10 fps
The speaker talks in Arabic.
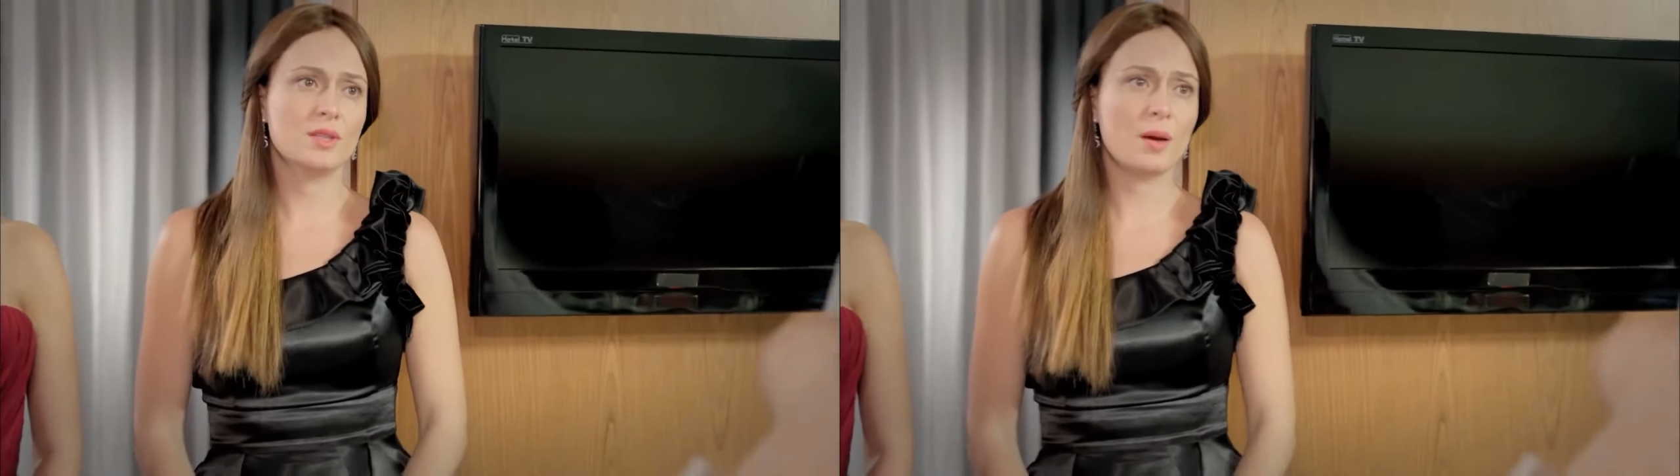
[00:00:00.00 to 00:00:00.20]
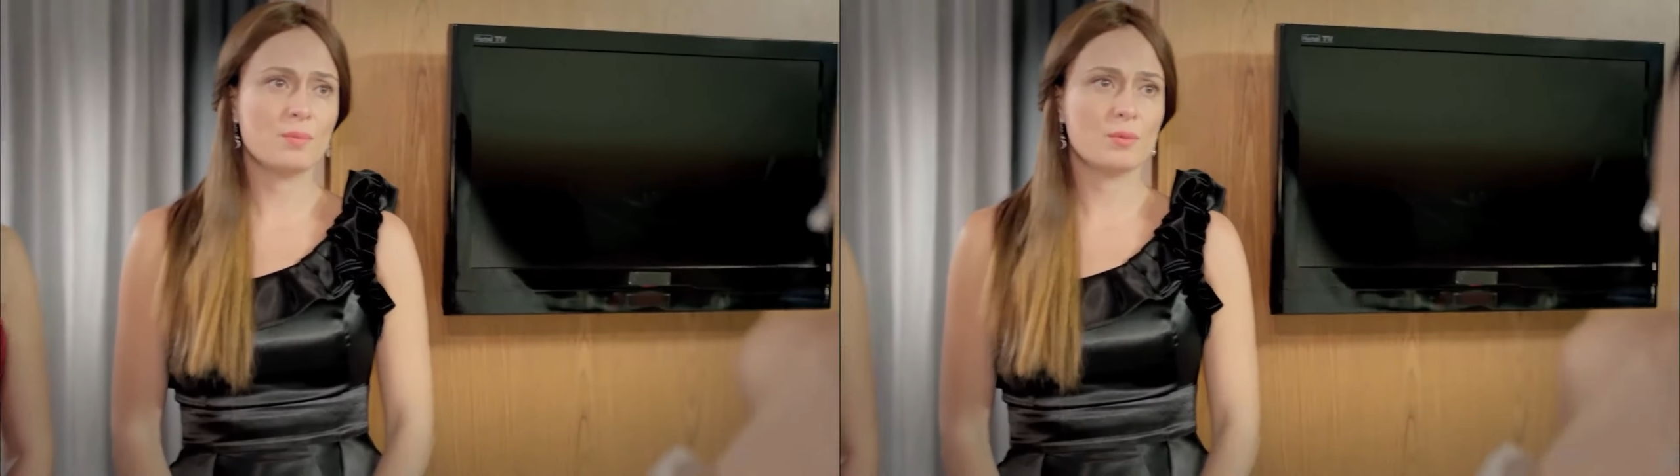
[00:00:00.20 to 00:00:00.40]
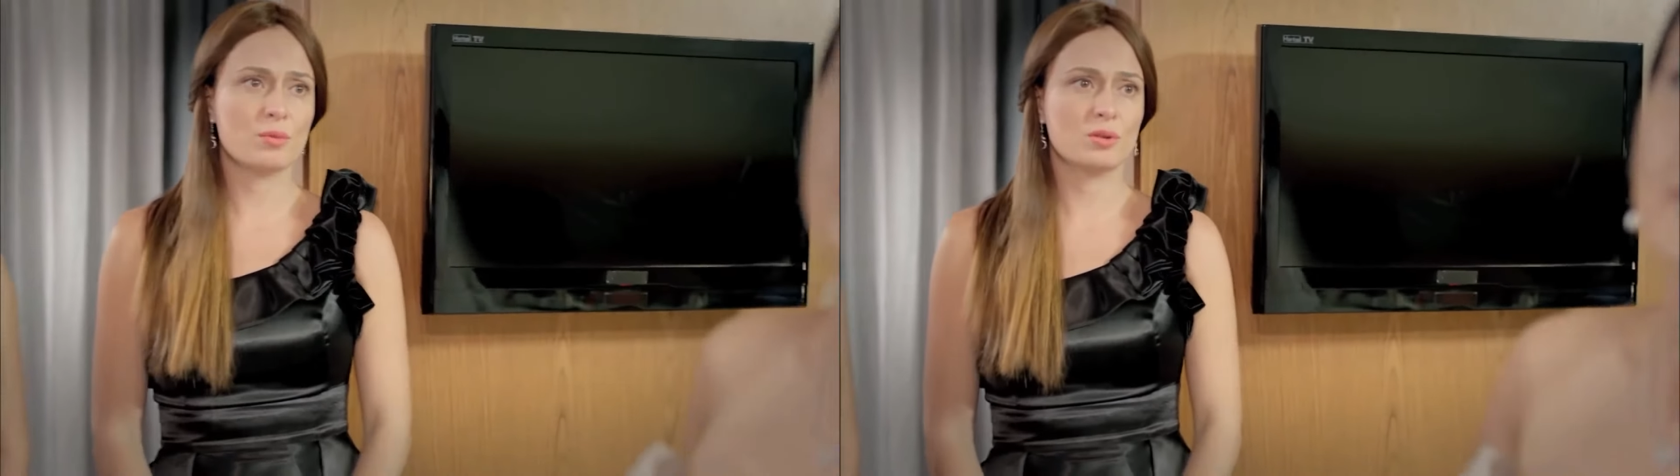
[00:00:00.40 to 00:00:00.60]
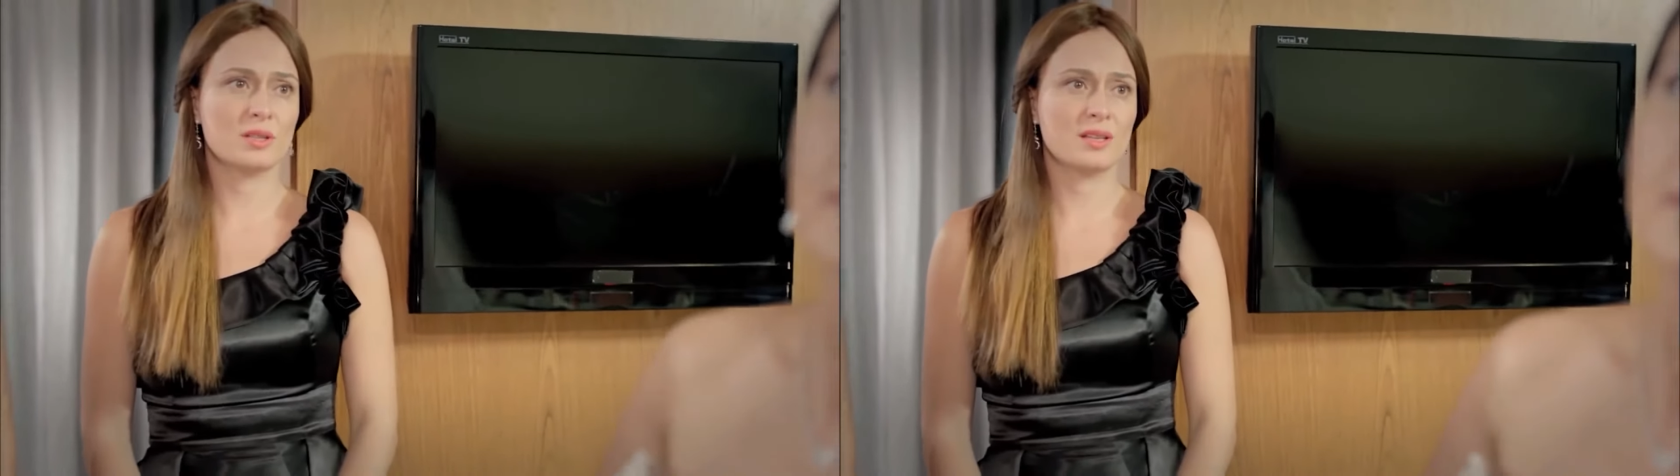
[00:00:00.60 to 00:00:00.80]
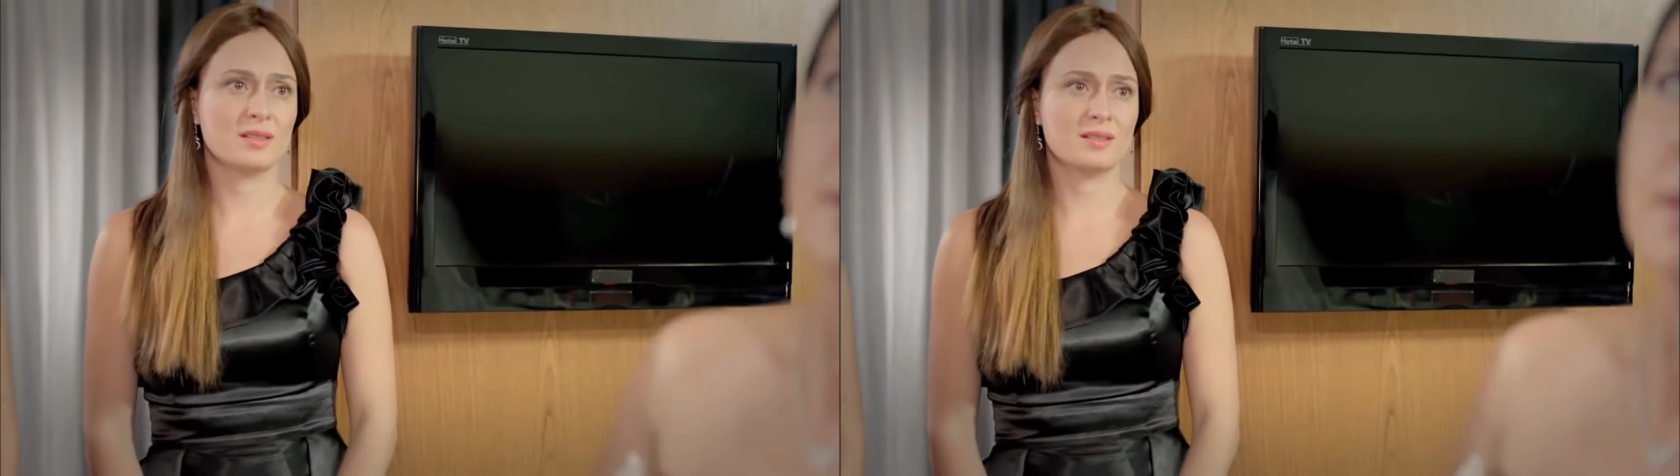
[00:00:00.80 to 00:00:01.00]
لا تعملي
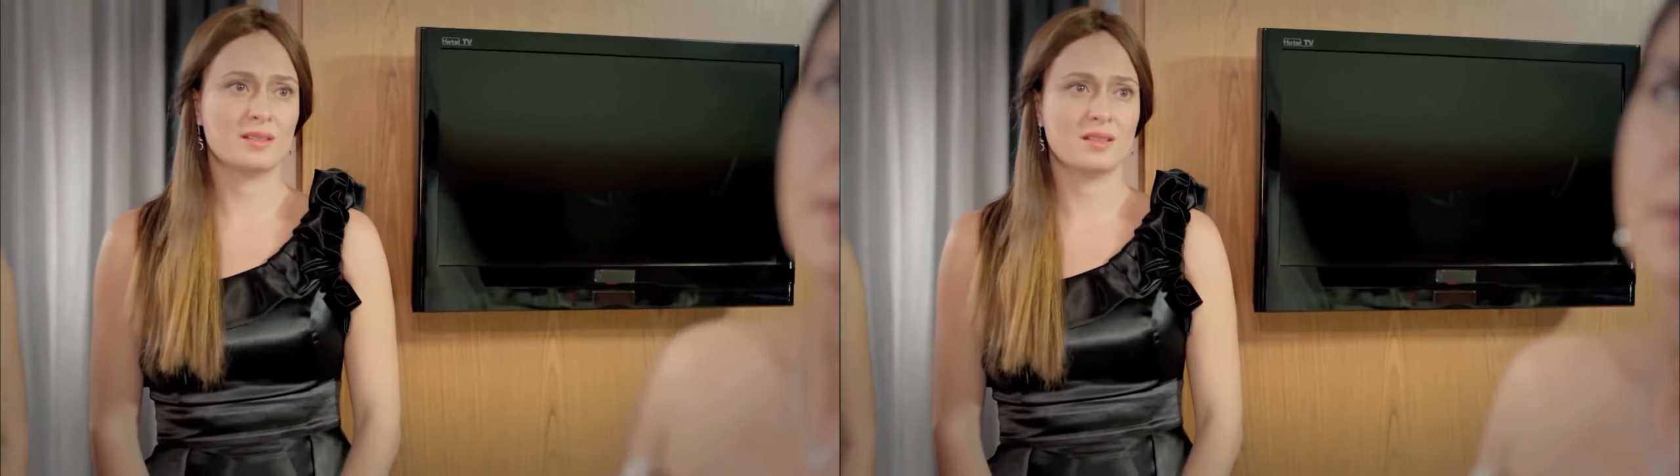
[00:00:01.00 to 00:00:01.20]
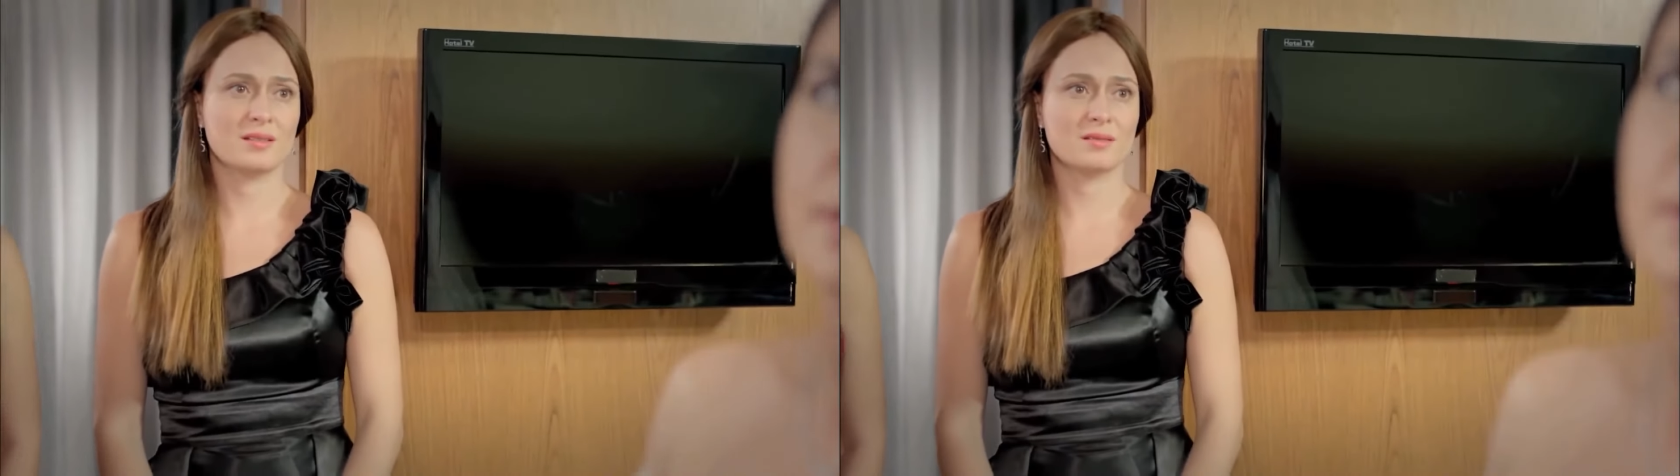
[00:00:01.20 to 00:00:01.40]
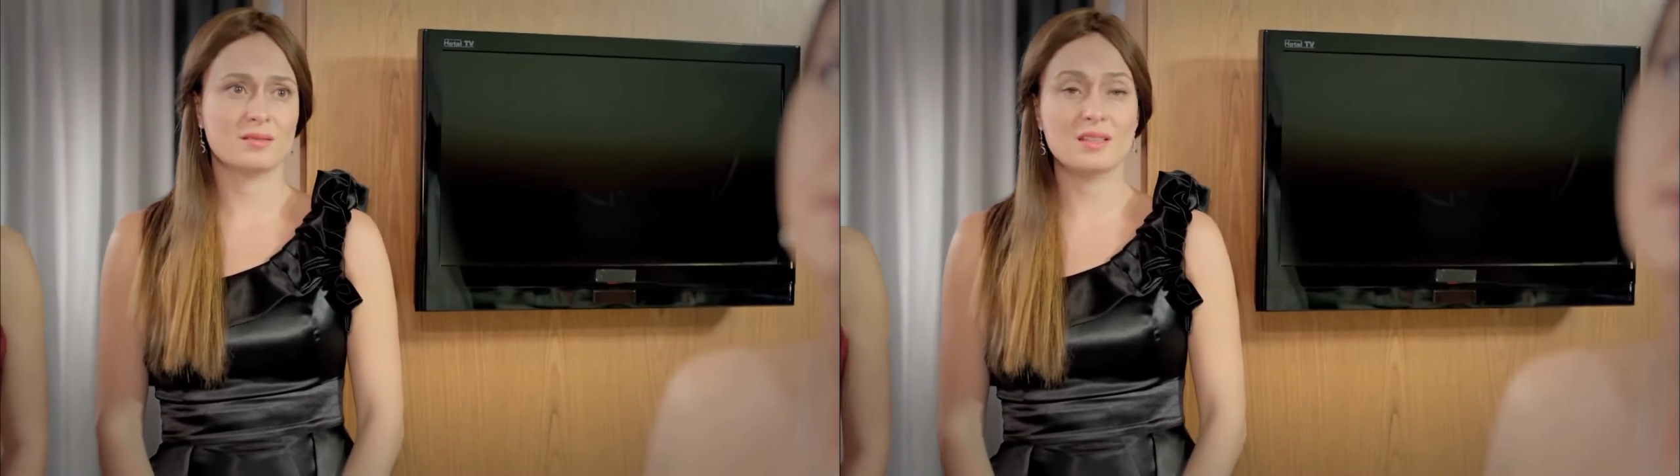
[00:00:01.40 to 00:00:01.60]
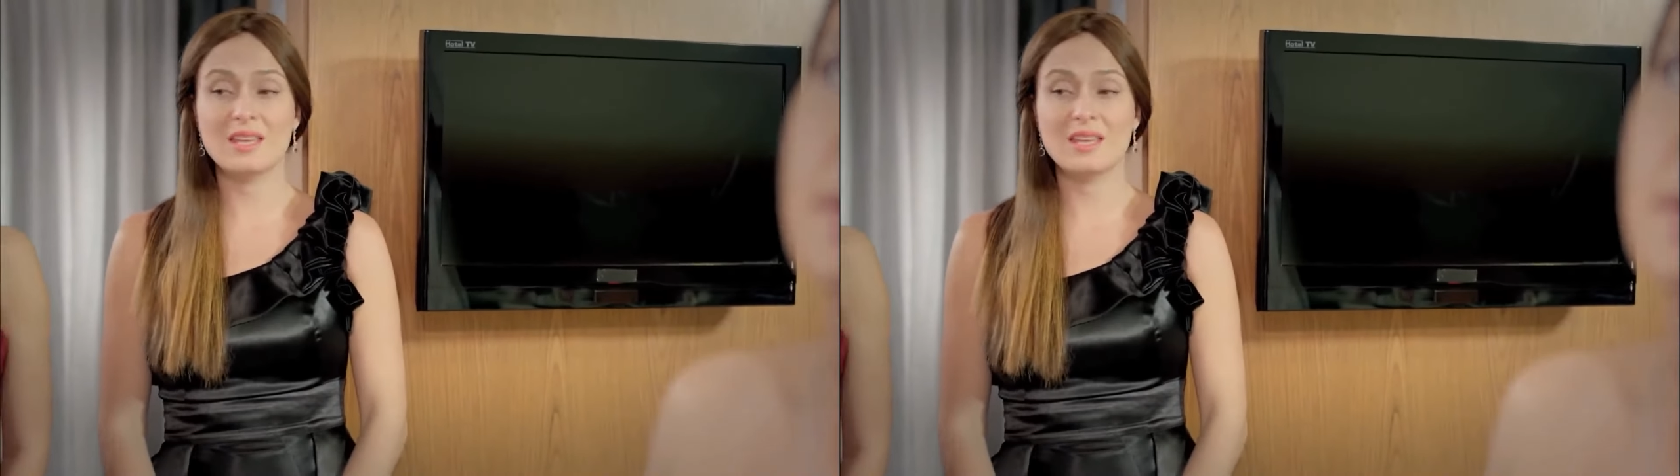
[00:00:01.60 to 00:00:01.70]
هيك بحالك